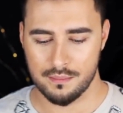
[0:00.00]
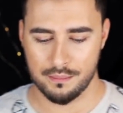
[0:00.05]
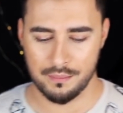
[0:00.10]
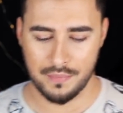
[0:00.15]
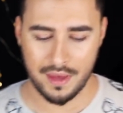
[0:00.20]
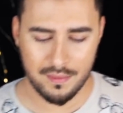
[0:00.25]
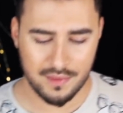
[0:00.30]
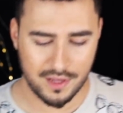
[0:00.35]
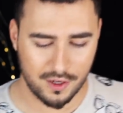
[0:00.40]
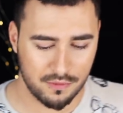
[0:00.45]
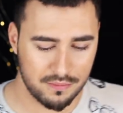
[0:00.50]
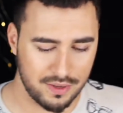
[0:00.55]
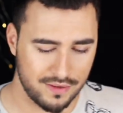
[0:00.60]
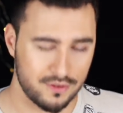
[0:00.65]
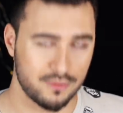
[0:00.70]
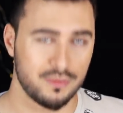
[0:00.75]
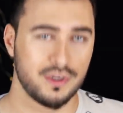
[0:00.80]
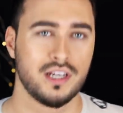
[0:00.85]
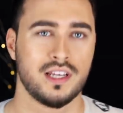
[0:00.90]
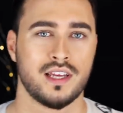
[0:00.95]
Miałem taką
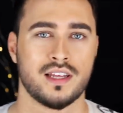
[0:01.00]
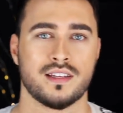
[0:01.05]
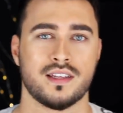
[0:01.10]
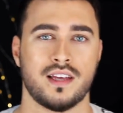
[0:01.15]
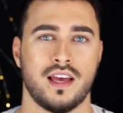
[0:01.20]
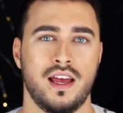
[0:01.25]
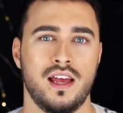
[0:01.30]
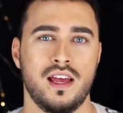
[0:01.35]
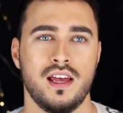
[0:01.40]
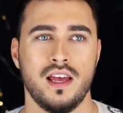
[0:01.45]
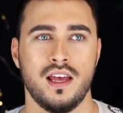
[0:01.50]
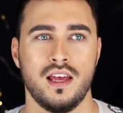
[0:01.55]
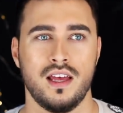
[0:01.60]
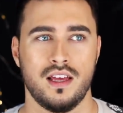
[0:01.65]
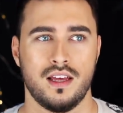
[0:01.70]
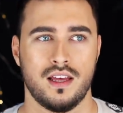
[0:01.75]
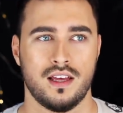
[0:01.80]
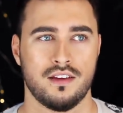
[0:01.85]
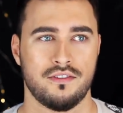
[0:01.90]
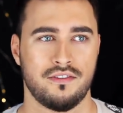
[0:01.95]
pewną klientkę
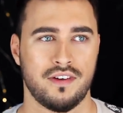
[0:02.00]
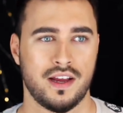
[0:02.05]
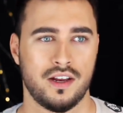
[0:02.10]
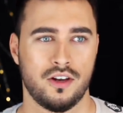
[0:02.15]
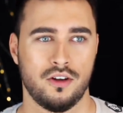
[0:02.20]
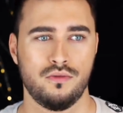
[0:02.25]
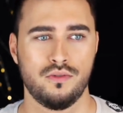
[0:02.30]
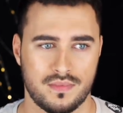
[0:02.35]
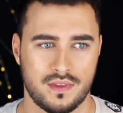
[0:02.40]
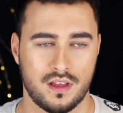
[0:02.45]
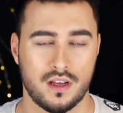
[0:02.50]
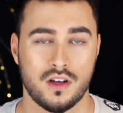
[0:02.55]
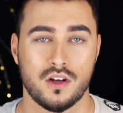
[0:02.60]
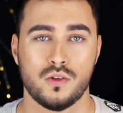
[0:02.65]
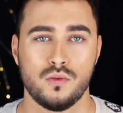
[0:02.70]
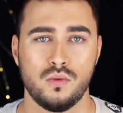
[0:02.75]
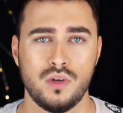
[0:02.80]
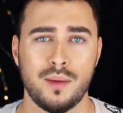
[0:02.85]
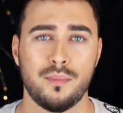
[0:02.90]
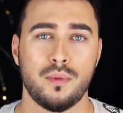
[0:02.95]
e, fajną,
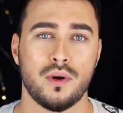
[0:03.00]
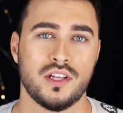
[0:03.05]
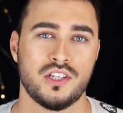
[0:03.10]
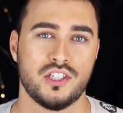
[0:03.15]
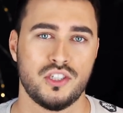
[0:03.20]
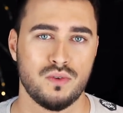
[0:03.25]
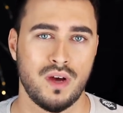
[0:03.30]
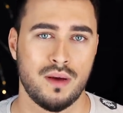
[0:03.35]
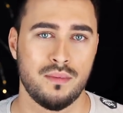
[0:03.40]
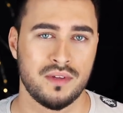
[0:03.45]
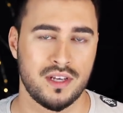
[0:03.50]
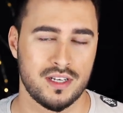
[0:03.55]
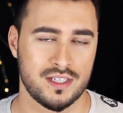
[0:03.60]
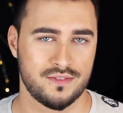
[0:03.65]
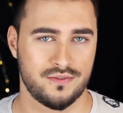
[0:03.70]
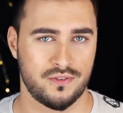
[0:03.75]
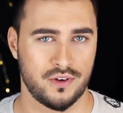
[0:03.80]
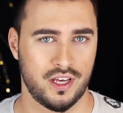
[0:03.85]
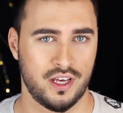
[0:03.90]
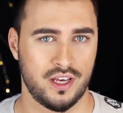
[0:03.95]
która poleciła mnie
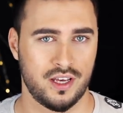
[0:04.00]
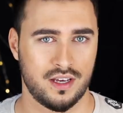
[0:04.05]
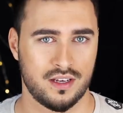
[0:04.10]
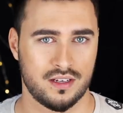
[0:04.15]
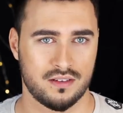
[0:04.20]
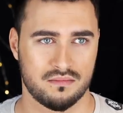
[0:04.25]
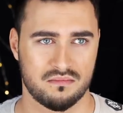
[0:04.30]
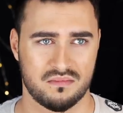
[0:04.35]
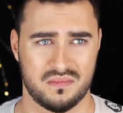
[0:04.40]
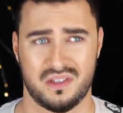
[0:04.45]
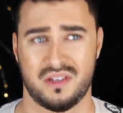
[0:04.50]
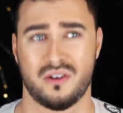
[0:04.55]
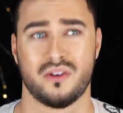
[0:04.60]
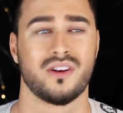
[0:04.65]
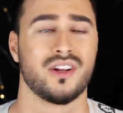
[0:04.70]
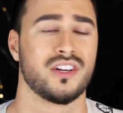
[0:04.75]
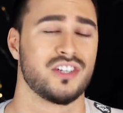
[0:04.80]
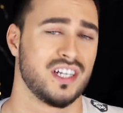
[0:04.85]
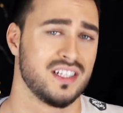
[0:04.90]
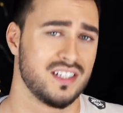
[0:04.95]
swojej
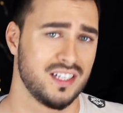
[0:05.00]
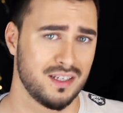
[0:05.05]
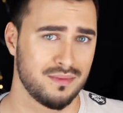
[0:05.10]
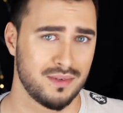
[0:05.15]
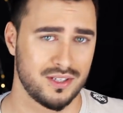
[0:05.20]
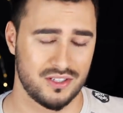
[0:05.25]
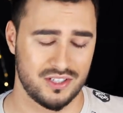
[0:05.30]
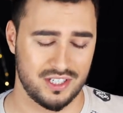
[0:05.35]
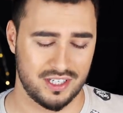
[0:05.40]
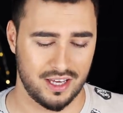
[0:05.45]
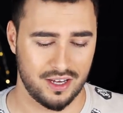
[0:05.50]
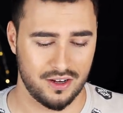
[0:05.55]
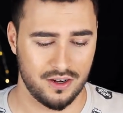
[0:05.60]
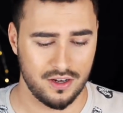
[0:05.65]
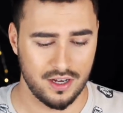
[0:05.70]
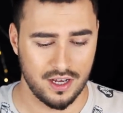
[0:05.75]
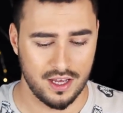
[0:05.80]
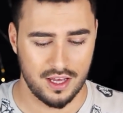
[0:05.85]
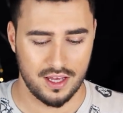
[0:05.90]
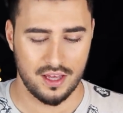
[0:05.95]
koleżance chyba coś
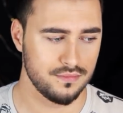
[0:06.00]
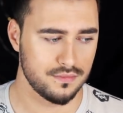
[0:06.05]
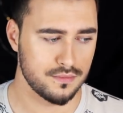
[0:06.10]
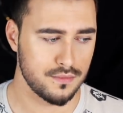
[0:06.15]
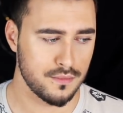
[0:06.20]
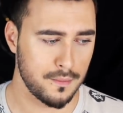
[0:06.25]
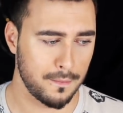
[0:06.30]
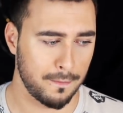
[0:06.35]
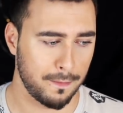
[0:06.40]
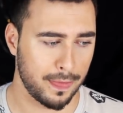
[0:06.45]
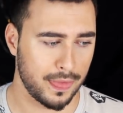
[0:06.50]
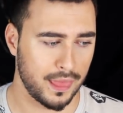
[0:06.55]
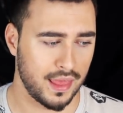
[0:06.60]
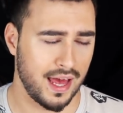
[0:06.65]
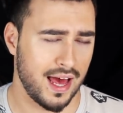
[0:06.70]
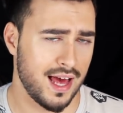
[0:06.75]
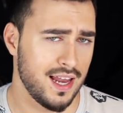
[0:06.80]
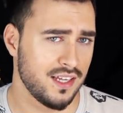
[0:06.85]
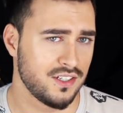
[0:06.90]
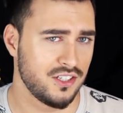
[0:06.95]
takiego,
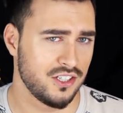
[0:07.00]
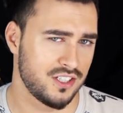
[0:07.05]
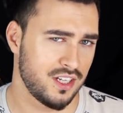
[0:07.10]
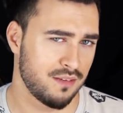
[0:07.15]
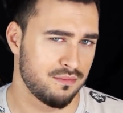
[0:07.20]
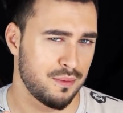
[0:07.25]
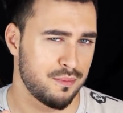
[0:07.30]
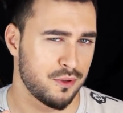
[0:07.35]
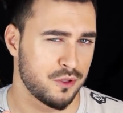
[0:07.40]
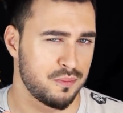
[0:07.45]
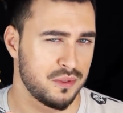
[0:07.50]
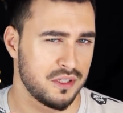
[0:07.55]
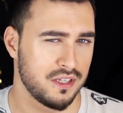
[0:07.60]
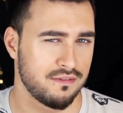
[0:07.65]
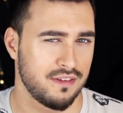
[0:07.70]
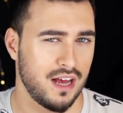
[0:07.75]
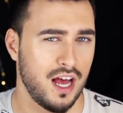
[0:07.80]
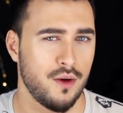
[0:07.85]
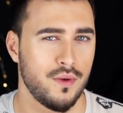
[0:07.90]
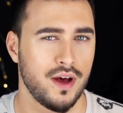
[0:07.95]
ale gdzieś tam mnie
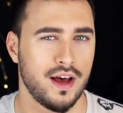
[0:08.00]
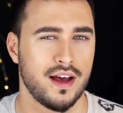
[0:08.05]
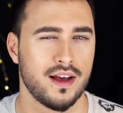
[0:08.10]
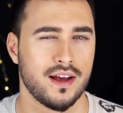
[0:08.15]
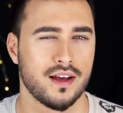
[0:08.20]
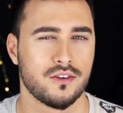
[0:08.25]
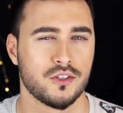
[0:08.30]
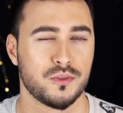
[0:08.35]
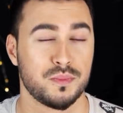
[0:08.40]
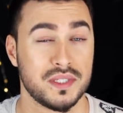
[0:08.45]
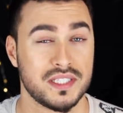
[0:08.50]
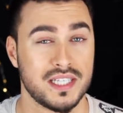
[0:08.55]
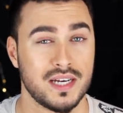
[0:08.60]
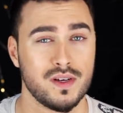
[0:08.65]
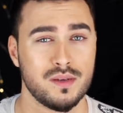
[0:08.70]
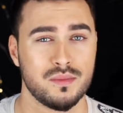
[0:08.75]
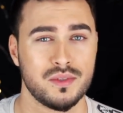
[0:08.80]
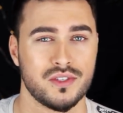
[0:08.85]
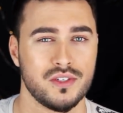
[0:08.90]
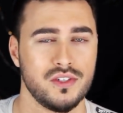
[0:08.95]
podpytywała, jakoś
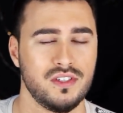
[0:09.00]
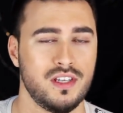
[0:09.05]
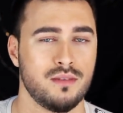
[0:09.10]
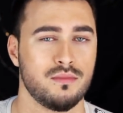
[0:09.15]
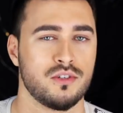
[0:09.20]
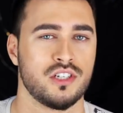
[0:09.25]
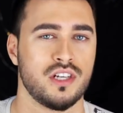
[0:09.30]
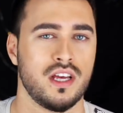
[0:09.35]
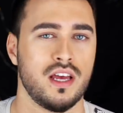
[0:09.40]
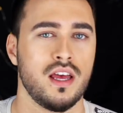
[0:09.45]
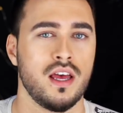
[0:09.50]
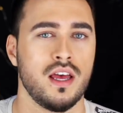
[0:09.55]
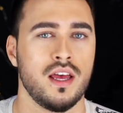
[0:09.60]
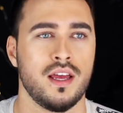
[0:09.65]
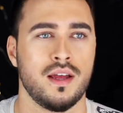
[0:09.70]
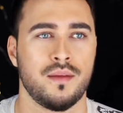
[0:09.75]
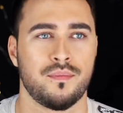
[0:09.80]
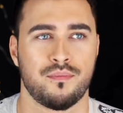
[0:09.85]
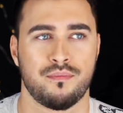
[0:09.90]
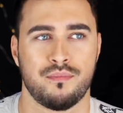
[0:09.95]
pisała mi coś tam, że
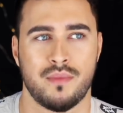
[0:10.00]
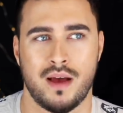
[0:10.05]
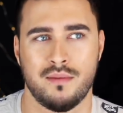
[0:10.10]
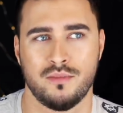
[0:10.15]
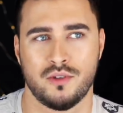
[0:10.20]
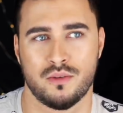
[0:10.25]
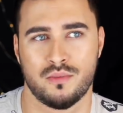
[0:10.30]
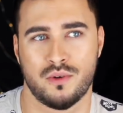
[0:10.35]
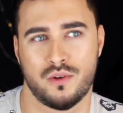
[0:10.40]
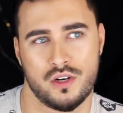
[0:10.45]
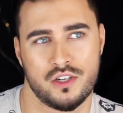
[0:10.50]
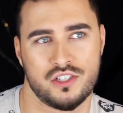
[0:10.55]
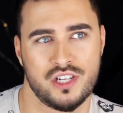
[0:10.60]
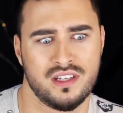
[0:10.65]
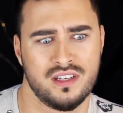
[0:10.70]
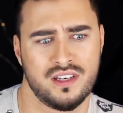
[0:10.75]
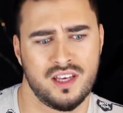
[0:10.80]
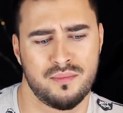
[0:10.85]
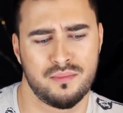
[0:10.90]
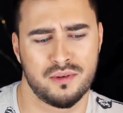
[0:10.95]
mam tą
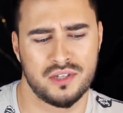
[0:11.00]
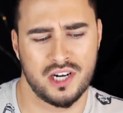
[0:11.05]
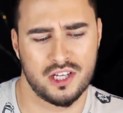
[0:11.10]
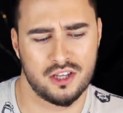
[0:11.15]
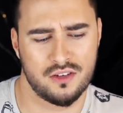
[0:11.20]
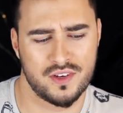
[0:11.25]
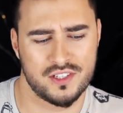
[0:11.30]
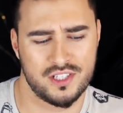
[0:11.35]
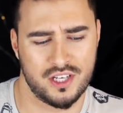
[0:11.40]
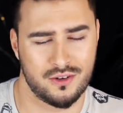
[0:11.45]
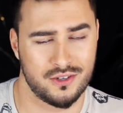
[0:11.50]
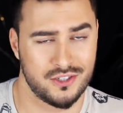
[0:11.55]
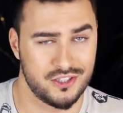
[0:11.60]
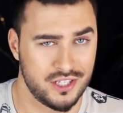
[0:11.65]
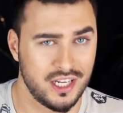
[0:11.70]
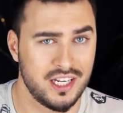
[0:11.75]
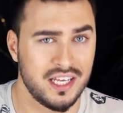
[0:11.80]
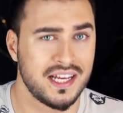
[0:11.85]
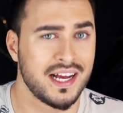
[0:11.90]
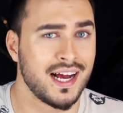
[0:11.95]
koleżankę i potraktować jakoś
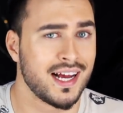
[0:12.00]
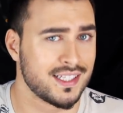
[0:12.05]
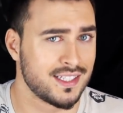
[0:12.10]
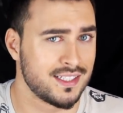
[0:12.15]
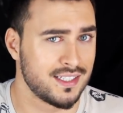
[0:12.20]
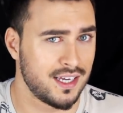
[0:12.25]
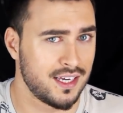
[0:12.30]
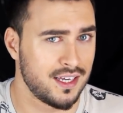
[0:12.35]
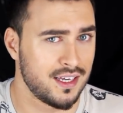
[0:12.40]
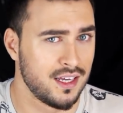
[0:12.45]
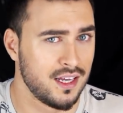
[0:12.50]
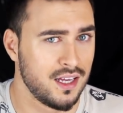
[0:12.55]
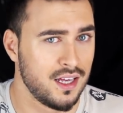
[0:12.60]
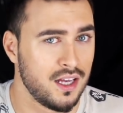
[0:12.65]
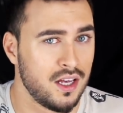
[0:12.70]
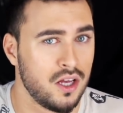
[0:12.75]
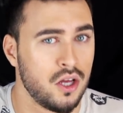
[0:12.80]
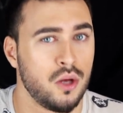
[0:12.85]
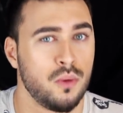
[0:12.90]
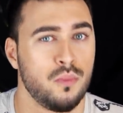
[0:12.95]
delikatniej.
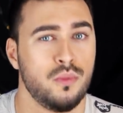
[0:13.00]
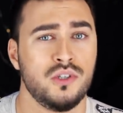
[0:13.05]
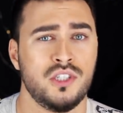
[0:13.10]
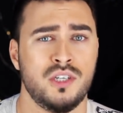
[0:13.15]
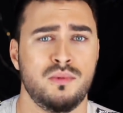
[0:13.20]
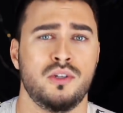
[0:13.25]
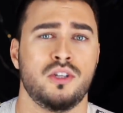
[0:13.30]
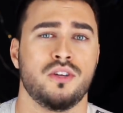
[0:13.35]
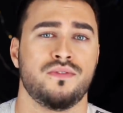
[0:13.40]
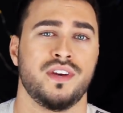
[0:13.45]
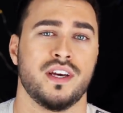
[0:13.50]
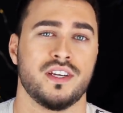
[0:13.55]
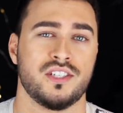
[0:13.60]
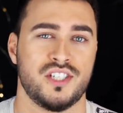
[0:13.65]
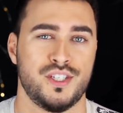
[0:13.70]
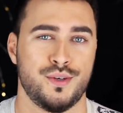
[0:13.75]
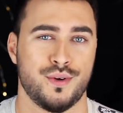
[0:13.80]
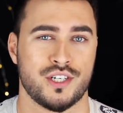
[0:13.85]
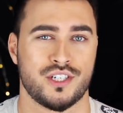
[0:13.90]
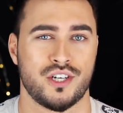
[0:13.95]
Później mi to
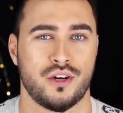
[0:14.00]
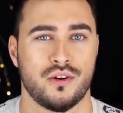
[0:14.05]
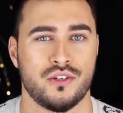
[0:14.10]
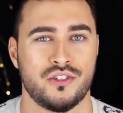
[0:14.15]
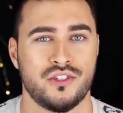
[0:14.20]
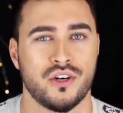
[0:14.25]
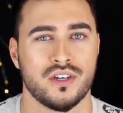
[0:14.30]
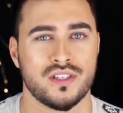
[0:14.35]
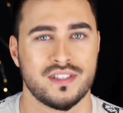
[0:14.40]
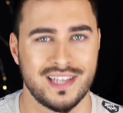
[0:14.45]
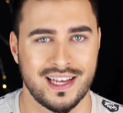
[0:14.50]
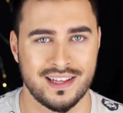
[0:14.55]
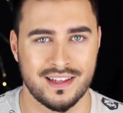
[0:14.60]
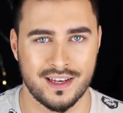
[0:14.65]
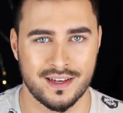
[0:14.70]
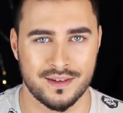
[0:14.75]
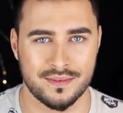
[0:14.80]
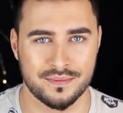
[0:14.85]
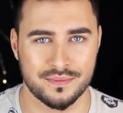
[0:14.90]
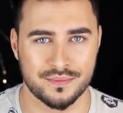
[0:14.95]
wyjaśniła, że chodzi o
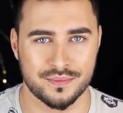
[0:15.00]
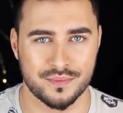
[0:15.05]
cenę.